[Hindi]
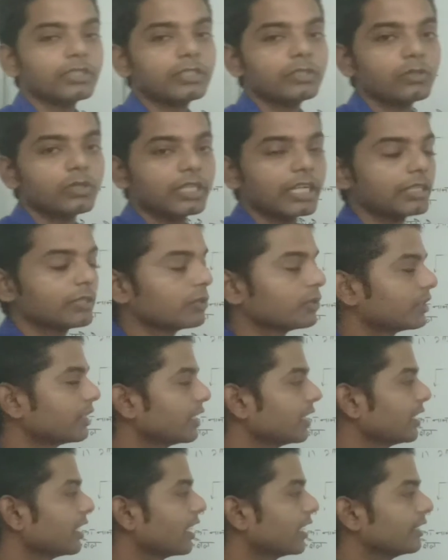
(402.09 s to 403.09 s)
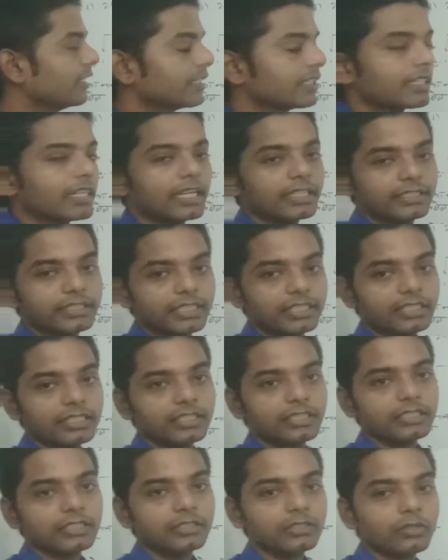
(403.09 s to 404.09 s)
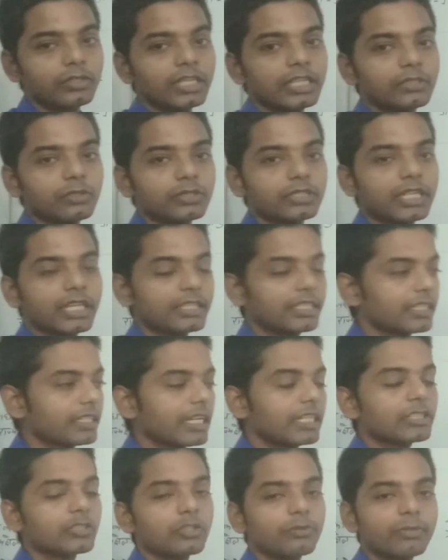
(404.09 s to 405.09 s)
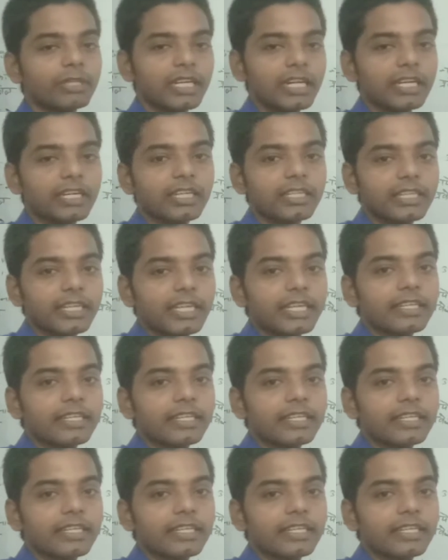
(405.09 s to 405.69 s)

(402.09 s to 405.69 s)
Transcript: दो या दो से अधिक राज्य हैं दो या दो से अधिक राज्य को मिला करके